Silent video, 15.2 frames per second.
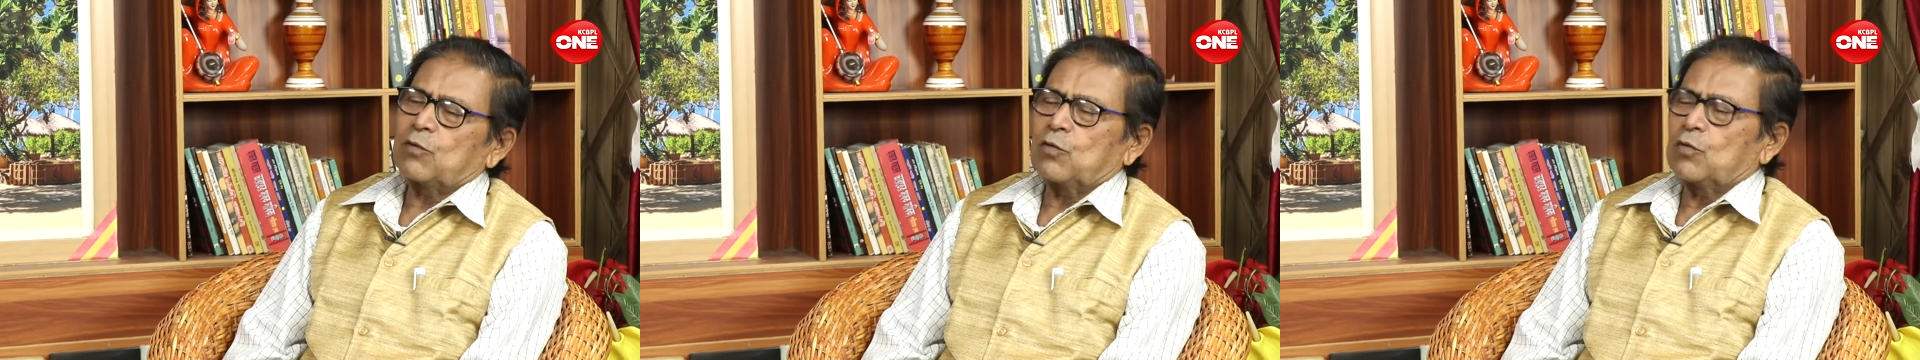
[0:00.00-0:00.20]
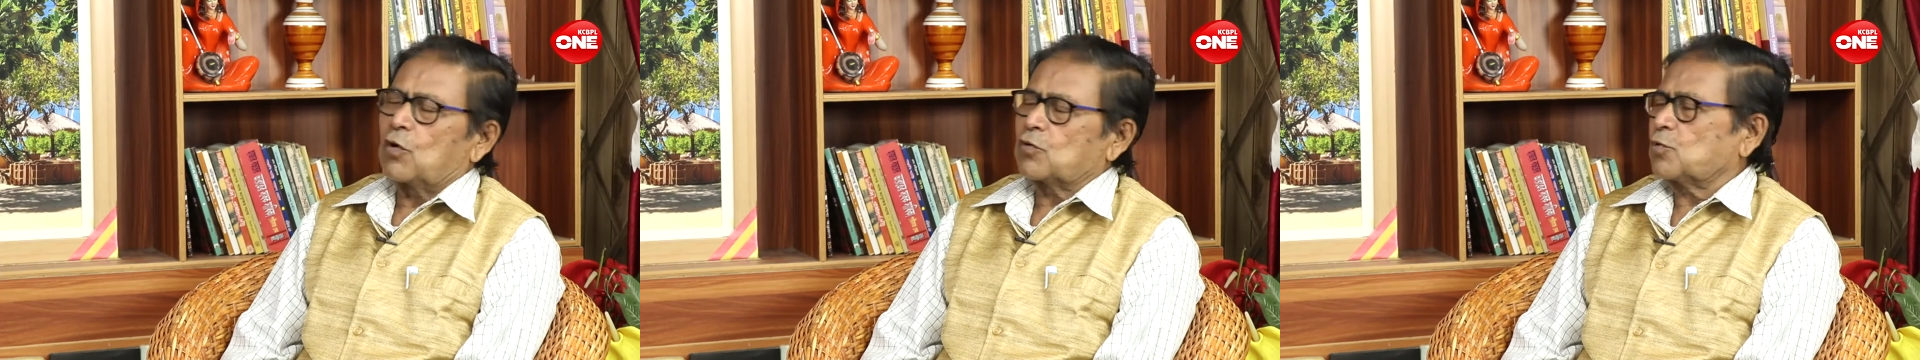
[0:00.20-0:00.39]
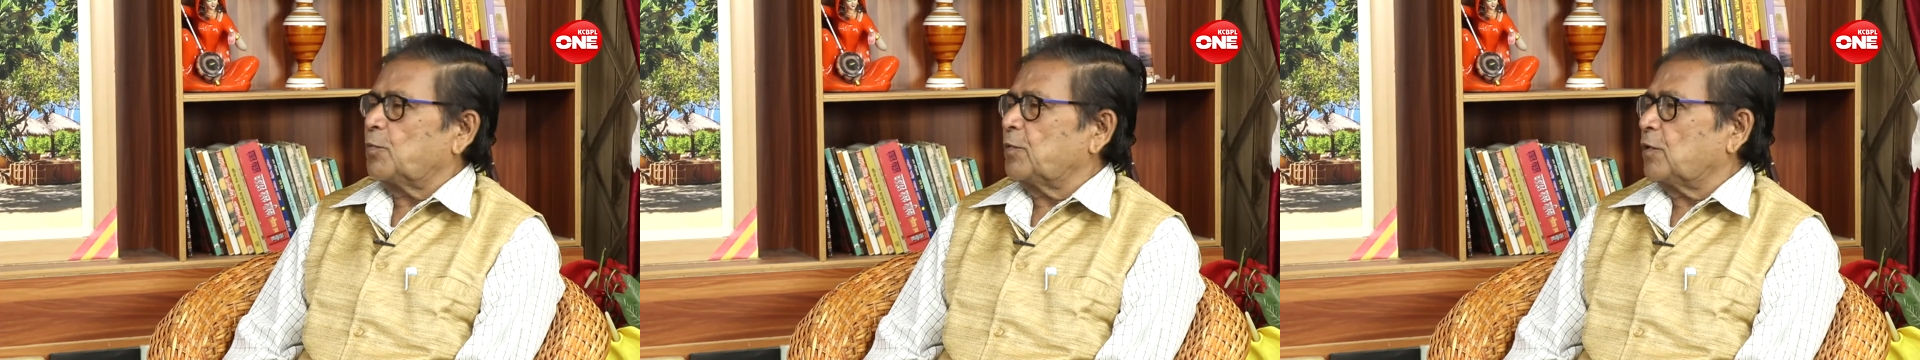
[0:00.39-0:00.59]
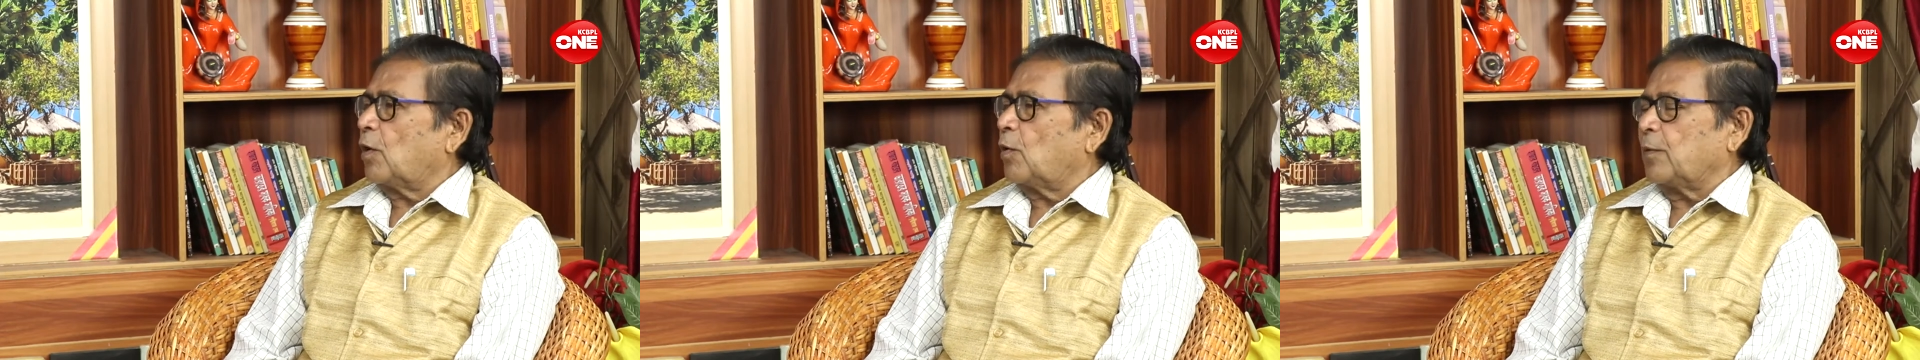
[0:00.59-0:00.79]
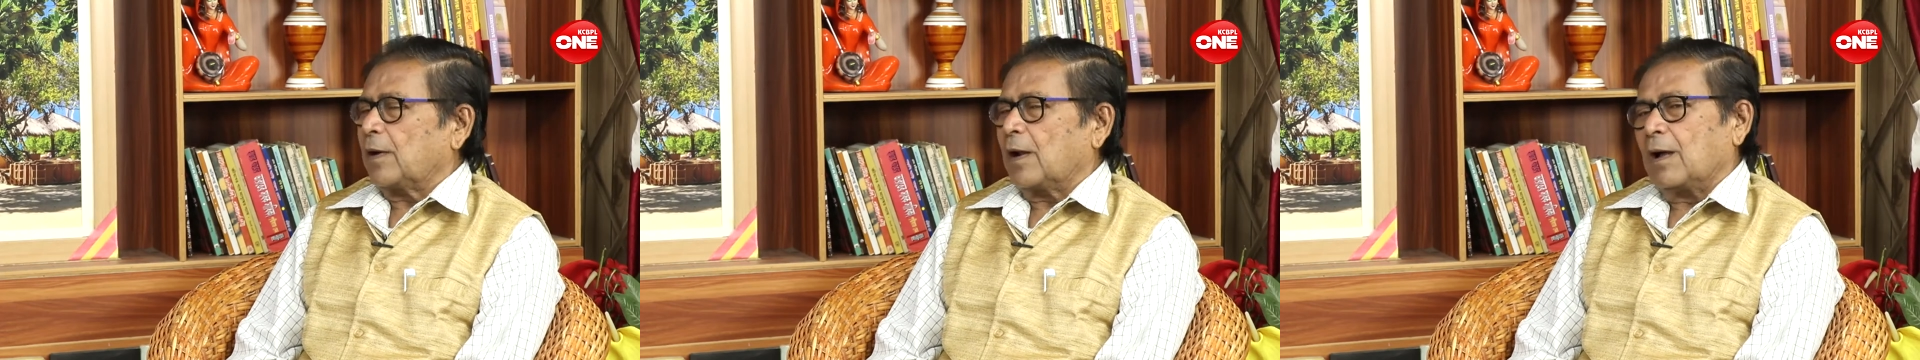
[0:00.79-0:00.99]
কোনো অসুবিধা
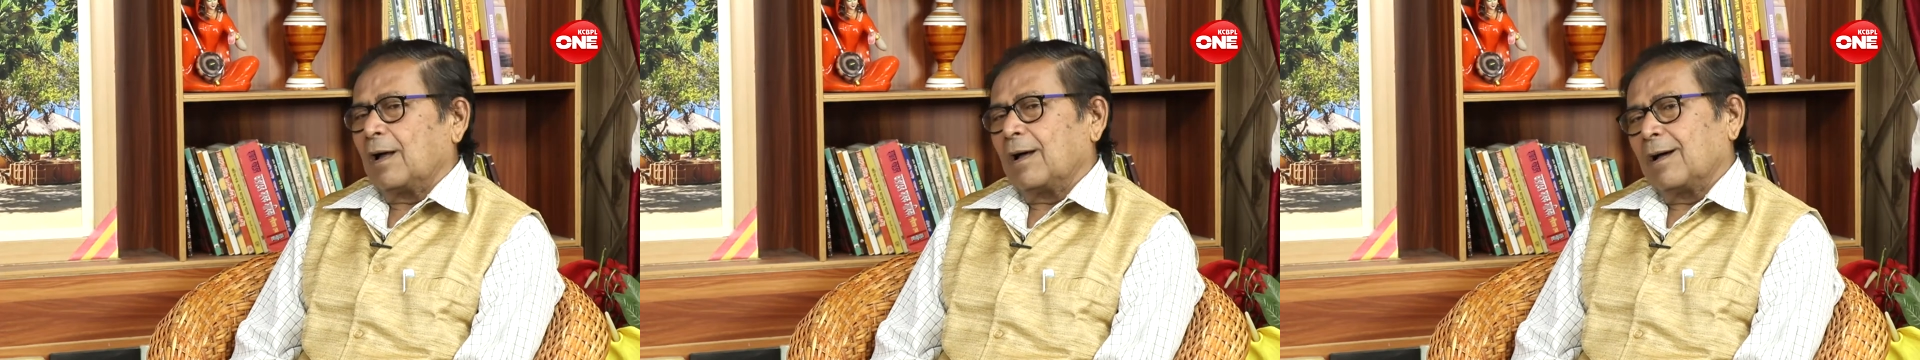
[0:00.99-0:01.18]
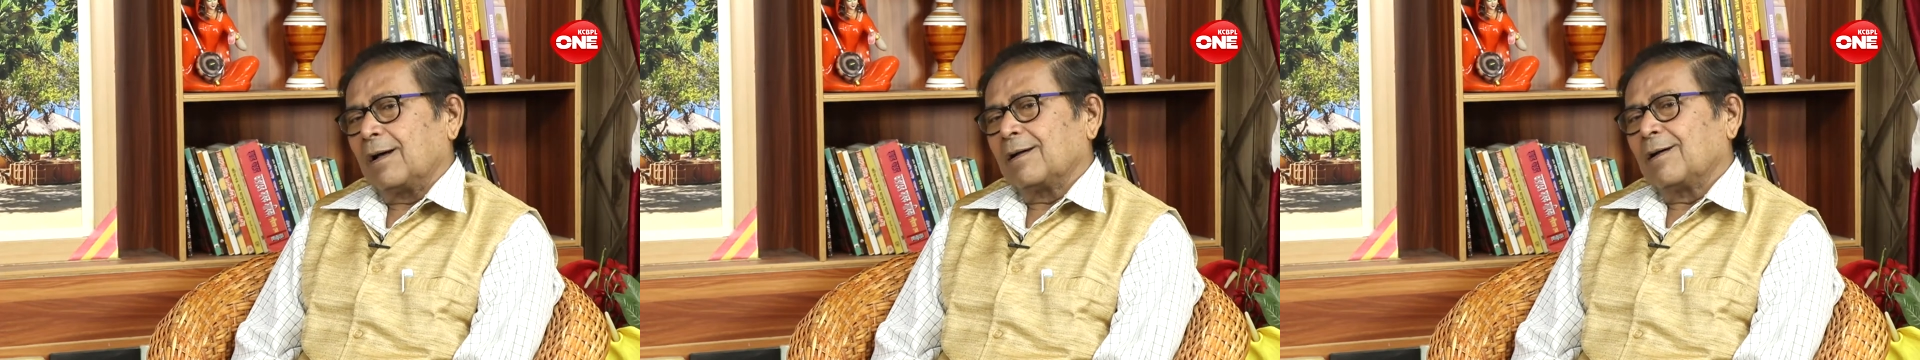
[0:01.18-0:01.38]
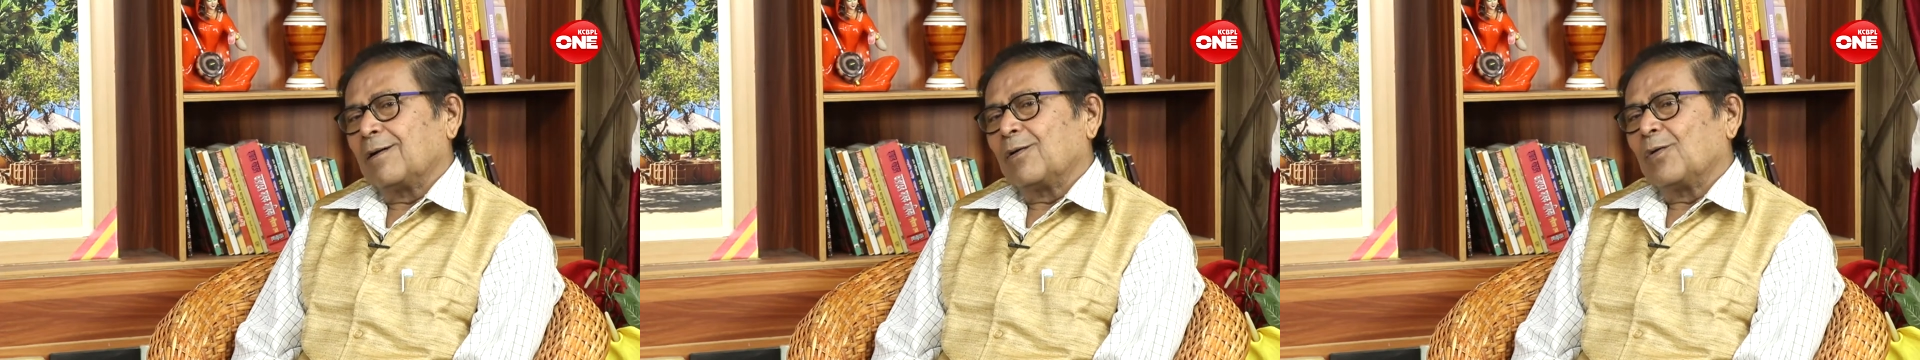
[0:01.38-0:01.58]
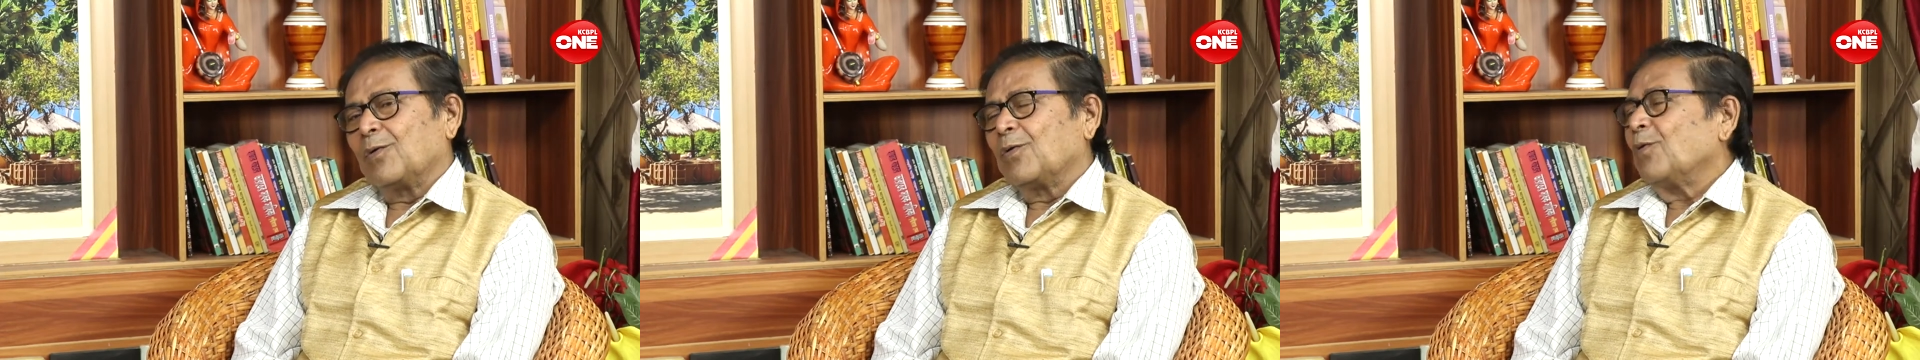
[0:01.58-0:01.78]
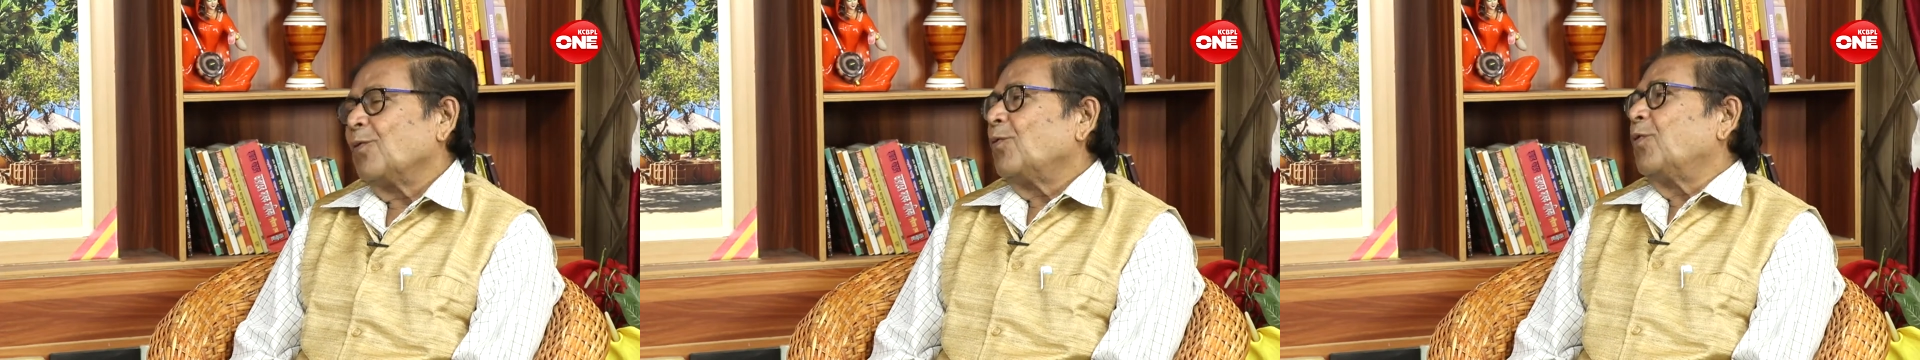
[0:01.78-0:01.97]
হবে না
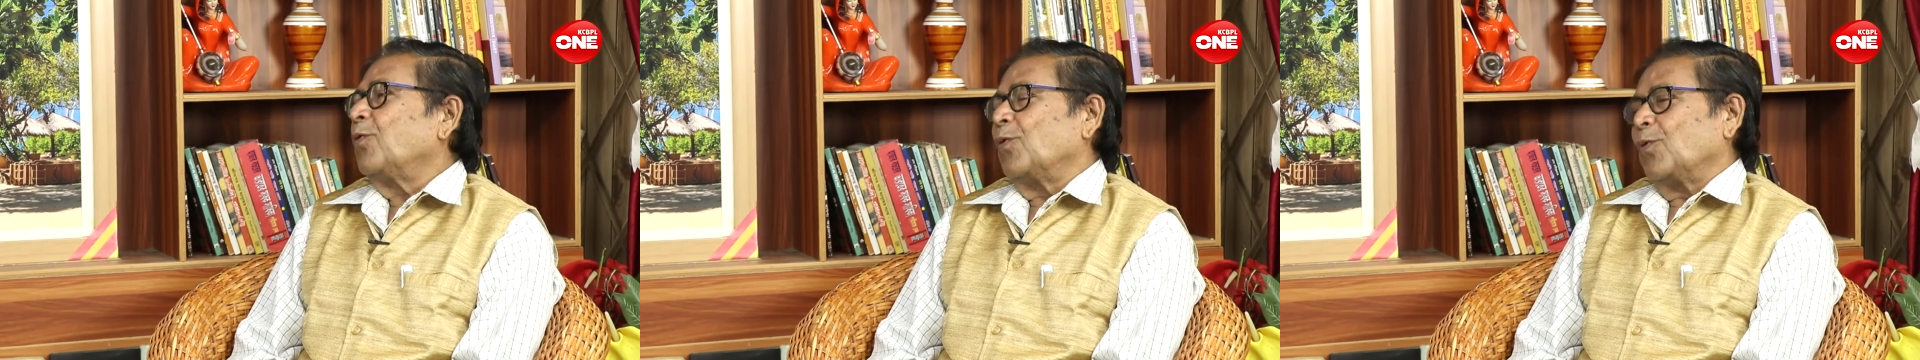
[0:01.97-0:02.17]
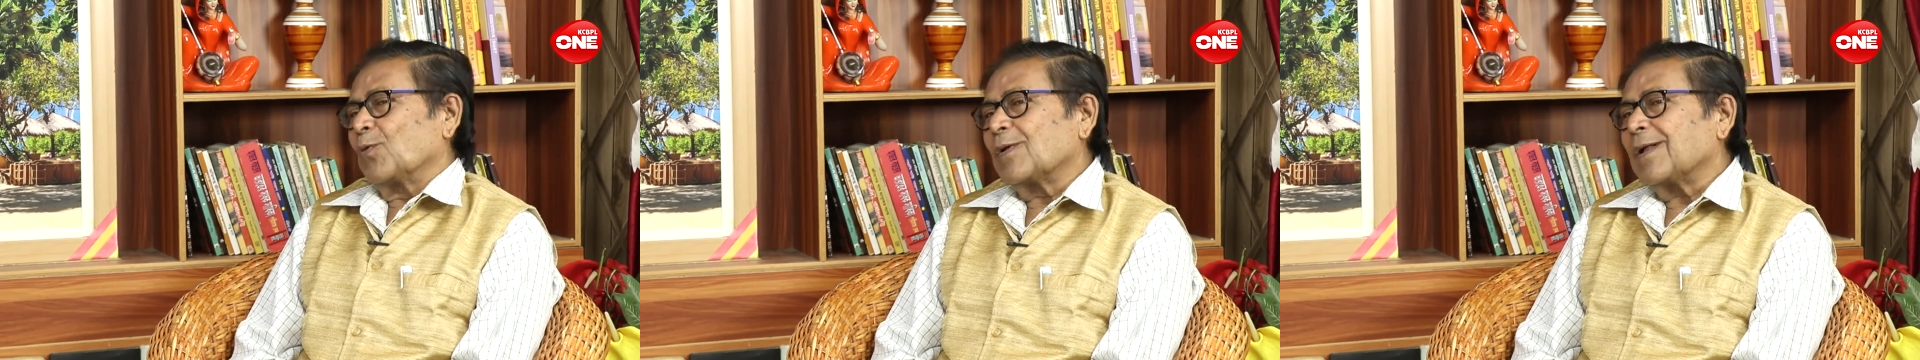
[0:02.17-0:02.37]
হলোটা